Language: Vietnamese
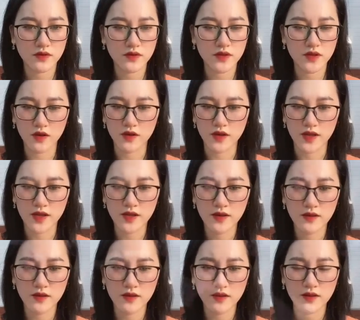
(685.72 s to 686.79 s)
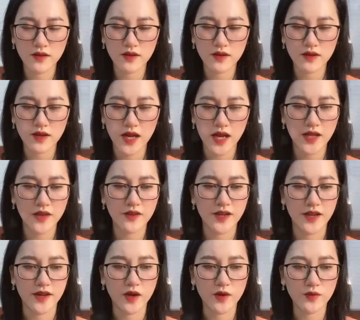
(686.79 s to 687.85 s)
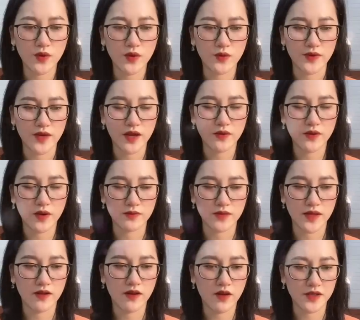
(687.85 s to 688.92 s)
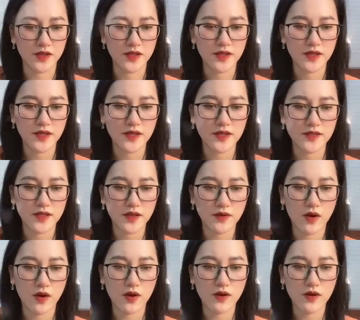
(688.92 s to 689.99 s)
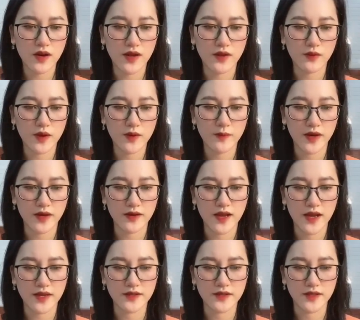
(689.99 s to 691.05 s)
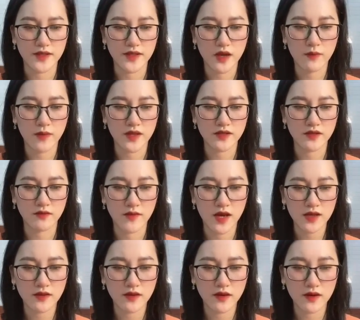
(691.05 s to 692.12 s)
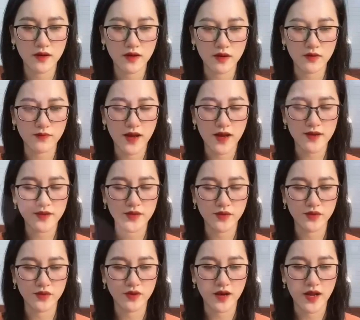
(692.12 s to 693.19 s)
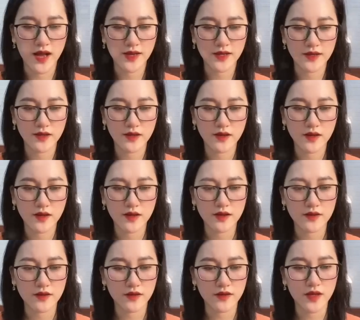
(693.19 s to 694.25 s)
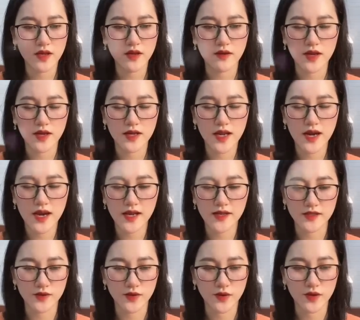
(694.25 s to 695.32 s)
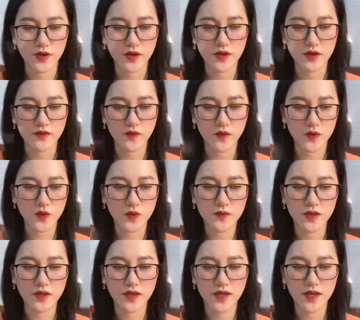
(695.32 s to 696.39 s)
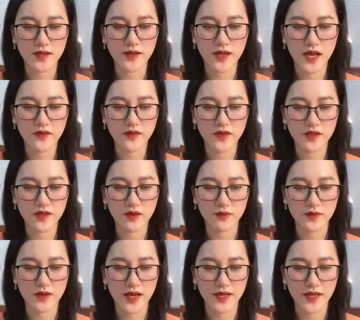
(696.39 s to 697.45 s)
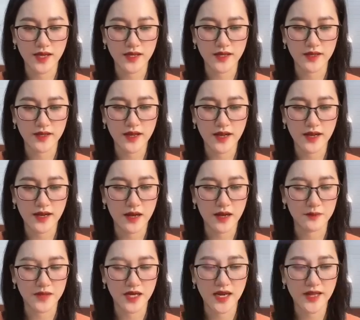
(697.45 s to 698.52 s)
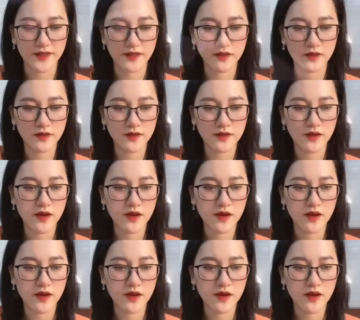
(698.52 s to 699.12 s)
Trợ lý Hai người đàn ông cùng nhau đồng thanh hỏi, sau đó lại quay mặt lại nhìn nhau mà trừng mắt, không ai chịu nhường ai. Thời tiết ở đây đã lạnh rồi, Phù Dung đứng gần hai vị tổng tài này càng cảm thấy lạnh hơn.